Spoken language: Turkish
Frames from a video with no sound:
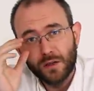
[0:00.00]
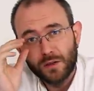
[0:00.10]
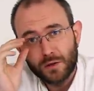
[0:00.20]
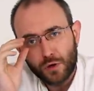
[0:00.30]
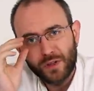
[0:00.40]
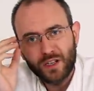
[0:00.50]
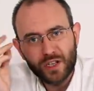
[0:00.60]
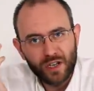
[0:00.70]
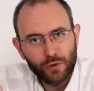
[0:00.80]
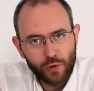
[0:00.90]
e, son
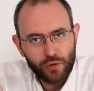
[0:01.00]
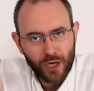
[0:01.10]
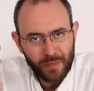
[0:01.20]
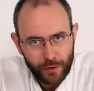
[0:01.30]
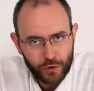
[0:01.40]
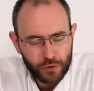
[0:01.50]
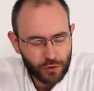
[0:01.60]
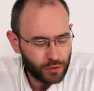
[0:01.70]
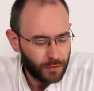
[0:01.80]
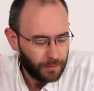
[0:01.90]
derece rahat
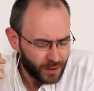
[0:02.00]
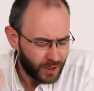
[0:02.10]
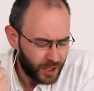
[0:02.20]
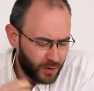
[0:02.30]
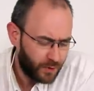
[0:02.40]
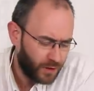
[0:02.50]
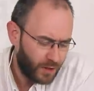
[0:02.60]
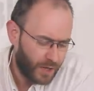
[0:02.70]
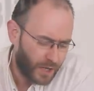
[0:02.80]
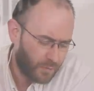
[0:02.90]
konuşabiliyorsunuz. Dediğim gibi
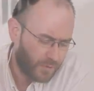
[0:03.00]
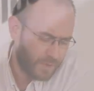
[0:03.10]
herhangi